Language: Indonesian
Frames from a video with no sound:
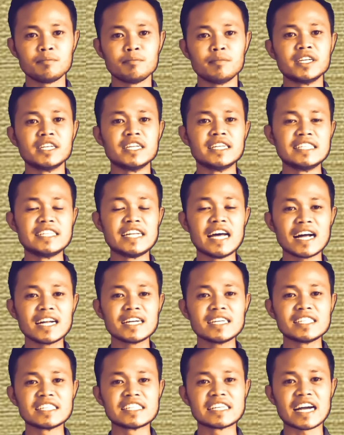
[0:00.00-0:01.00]

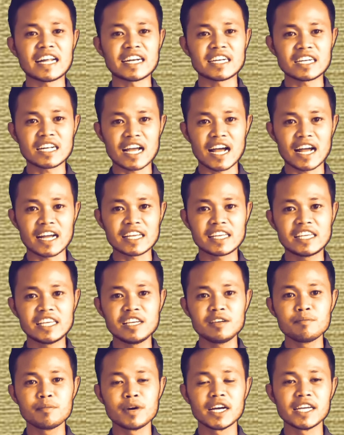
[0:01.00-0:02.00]
Menendang dengan
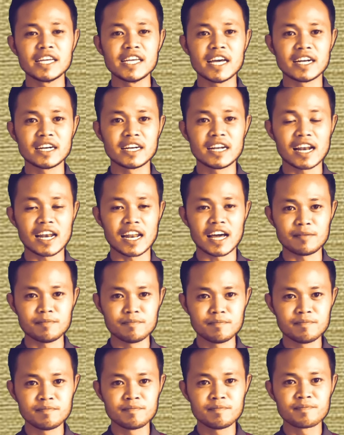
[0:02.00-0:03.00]
kaki bagian
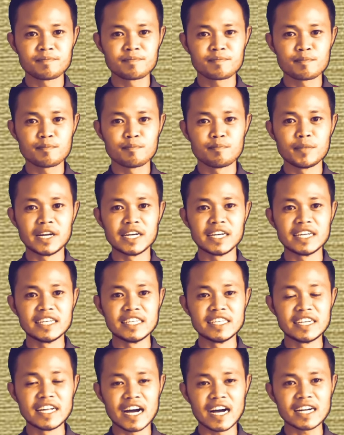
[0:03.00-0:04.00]
dalam,
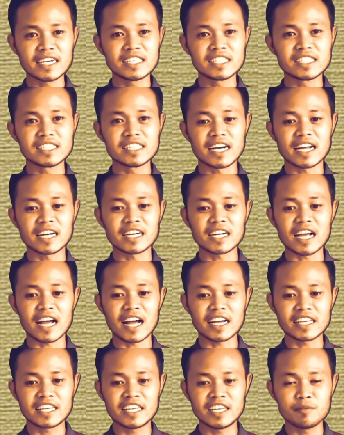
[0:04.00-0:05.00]
menendang dengan
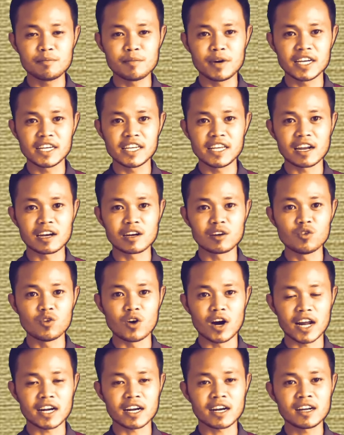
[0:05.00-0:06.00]
kaki bagian
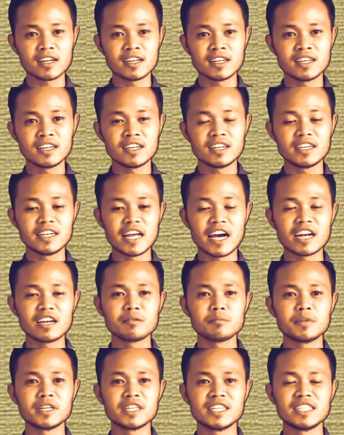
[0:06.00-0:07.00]
luar,
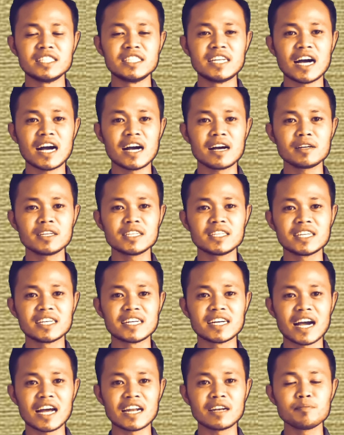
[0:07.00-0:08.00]
dan menendang
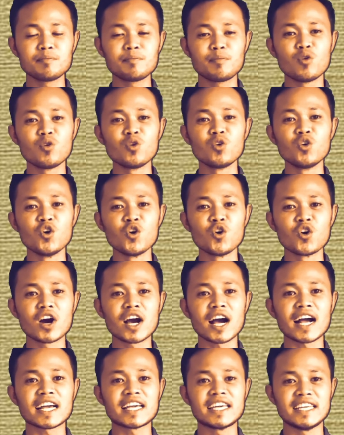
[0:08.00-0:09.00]
dengan
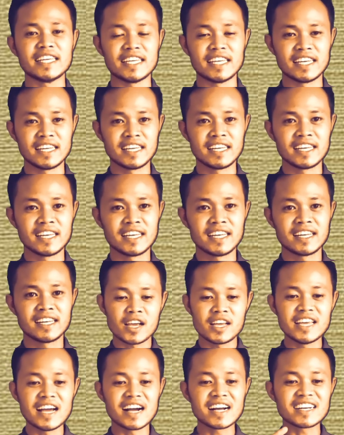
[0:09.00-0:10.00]
punggung kaki.
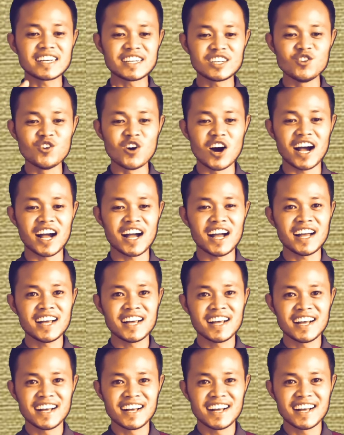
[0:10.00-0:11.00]
Yang kedua,
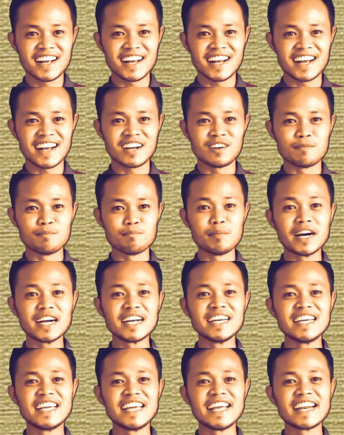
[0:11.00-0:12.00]

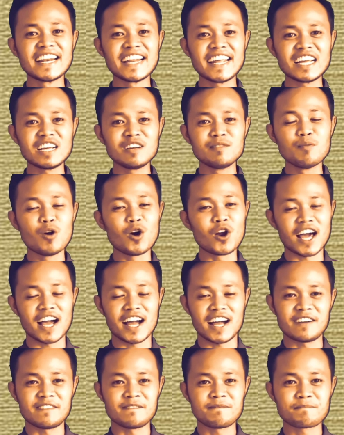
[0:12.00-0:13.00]
menggiring
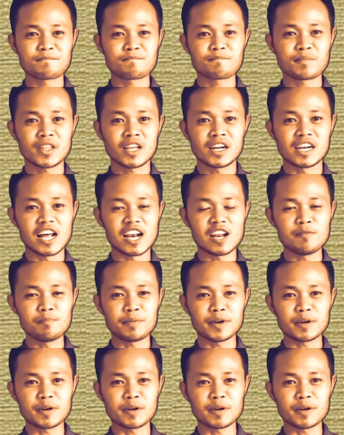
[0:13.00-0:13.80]
bola. Dalam